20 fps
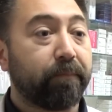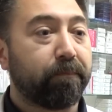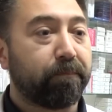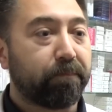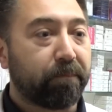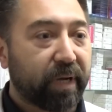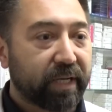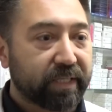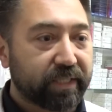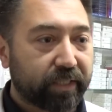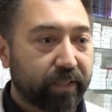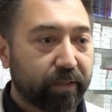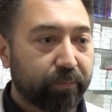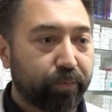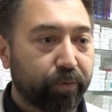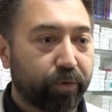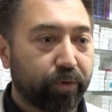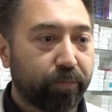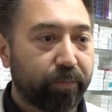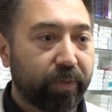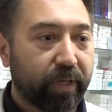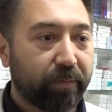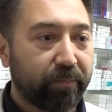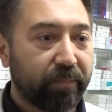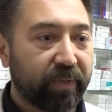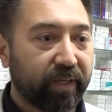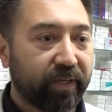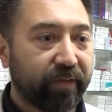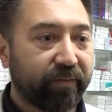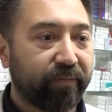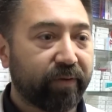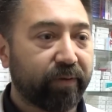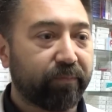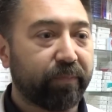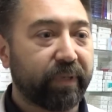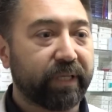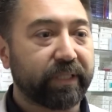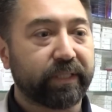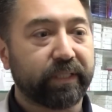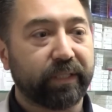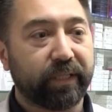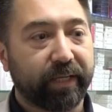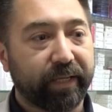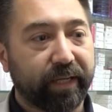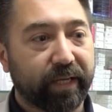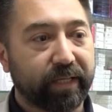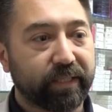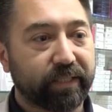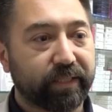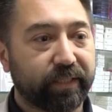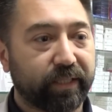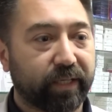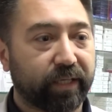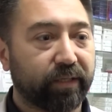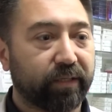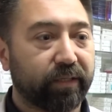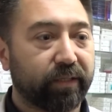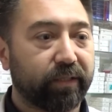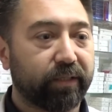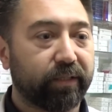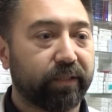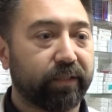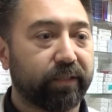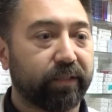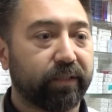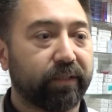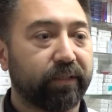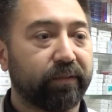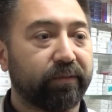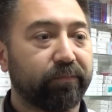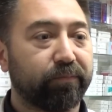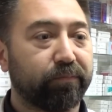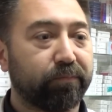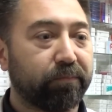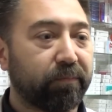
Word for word: maske problemleri ve basına yansıyan e,